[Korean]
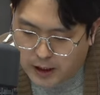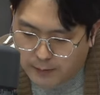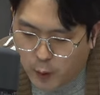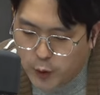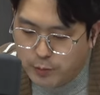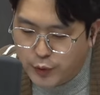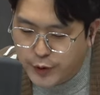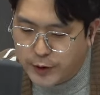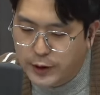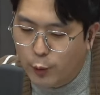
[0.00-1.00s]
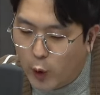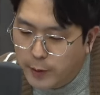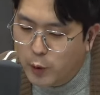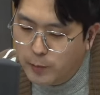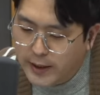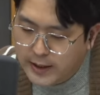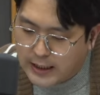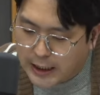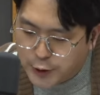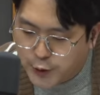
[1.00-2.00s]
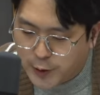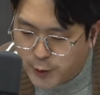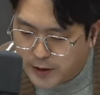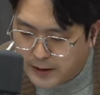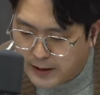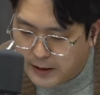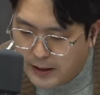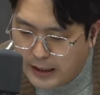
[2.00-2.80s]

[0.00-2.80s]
모든 문서는 원본만을 간수하고 있는데